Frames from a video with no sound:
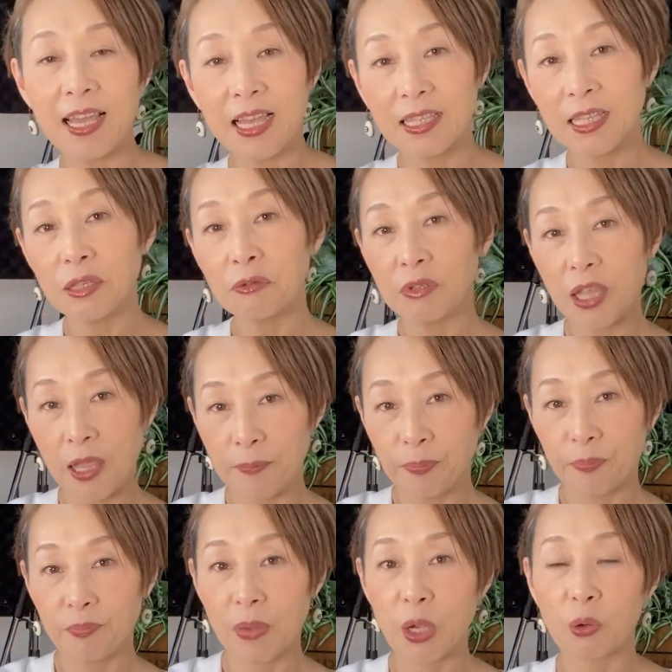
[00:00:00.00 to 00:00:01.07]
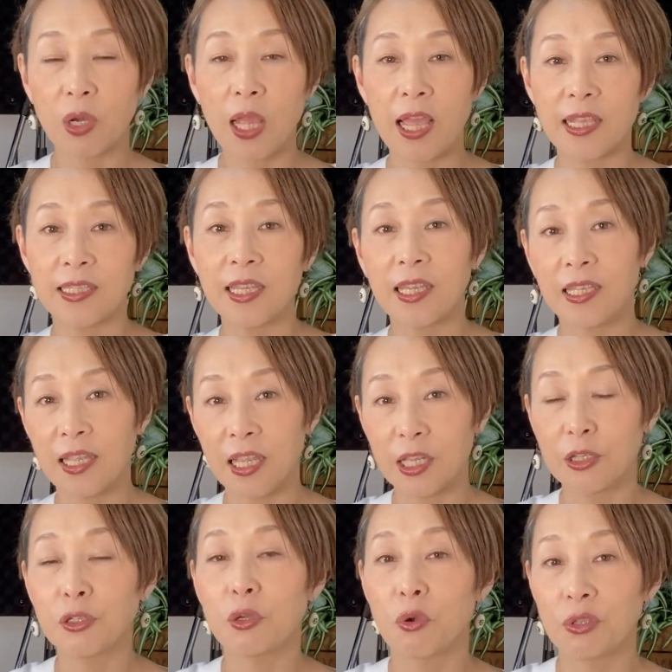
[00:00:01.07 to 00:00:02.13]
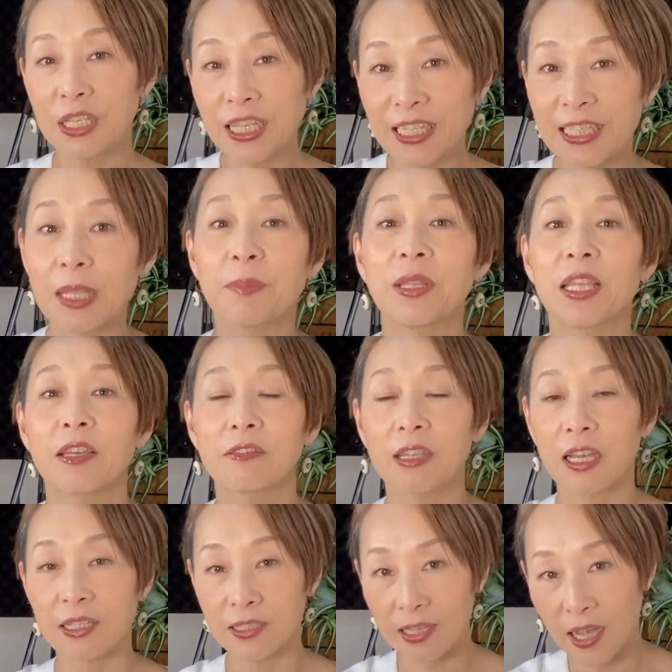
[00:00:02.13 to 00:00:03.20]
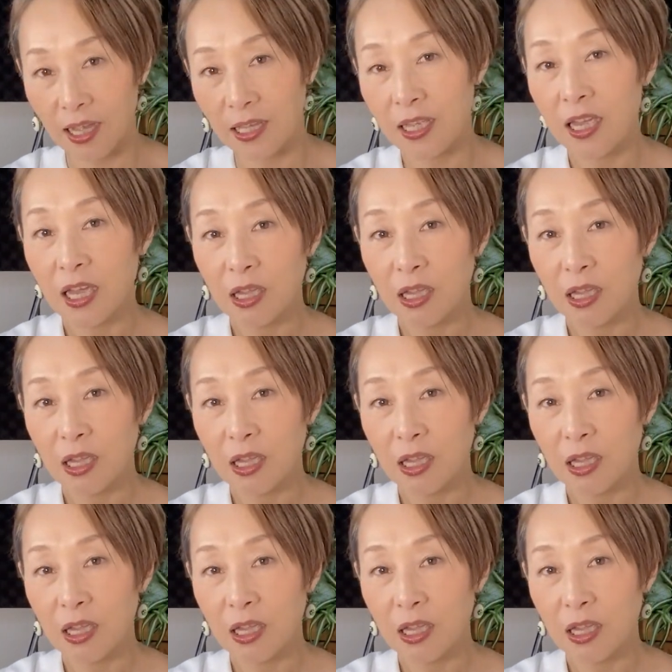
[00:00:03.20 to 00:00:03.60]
なので、まあ、これぜひできるようにしてみてください。